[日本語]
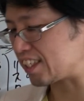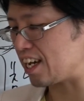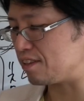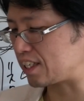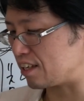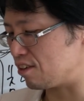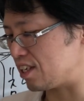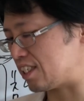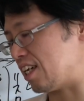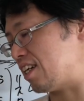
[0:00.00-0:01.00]
済不可能
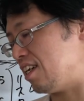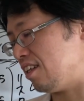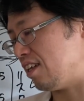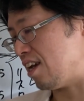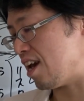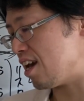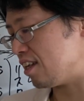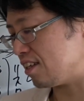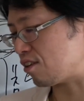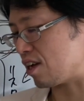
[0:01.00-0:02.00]
な借金に永
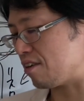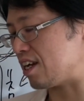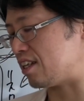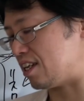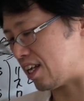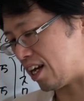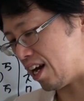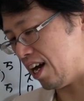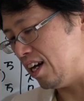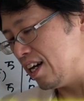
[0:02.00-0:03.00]
遠にとらわれていた
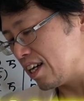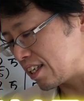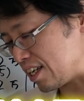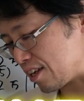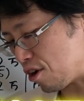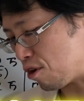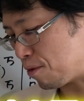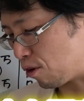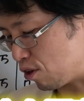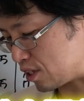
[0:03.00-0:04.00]
ら、企業
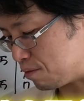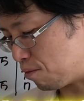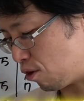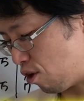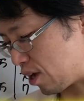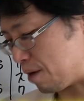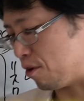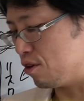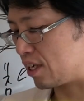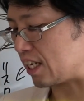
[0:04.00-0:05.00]
も個人も国家
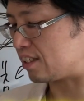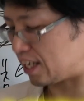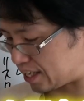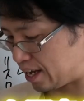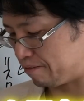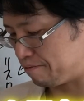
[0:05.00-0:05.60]
も復活できない。